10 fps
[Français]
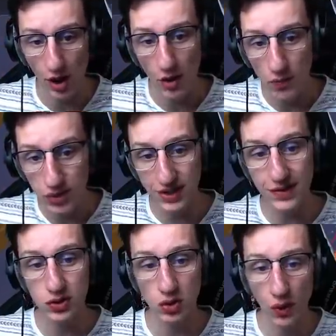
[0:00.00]
Vous avez
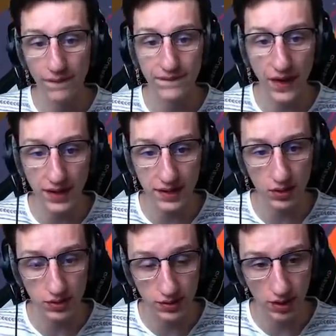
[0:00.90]
jusqu'au 20...
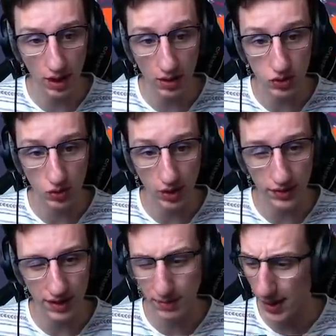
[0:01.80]
Ah, jusqu'au
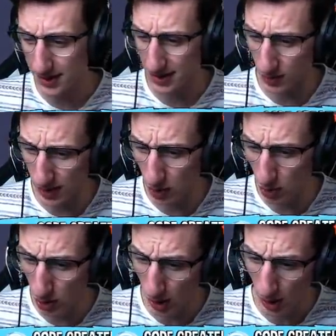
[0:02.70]
31 mars et on est
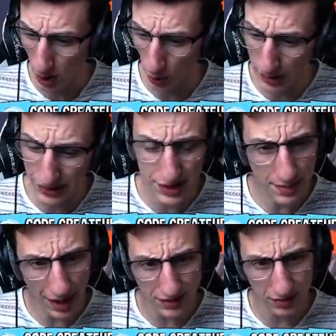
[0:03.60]
le... On est le 10
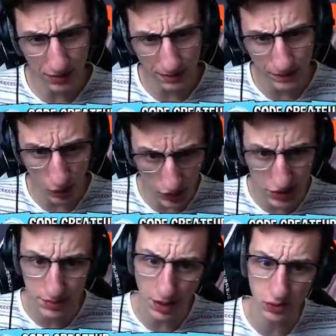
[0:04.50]
mars, non on est le
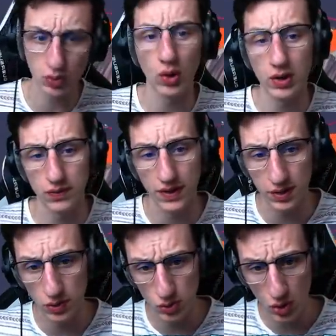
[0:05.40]
10 mars, donc ouais, une vingtaine
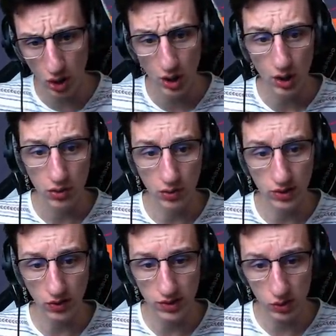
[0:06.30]
de jours. Donc
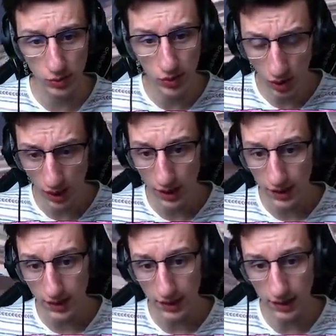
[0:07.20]
tranquillou bilou.
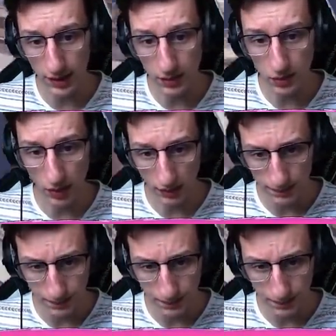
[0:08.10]
Et, donc voilà.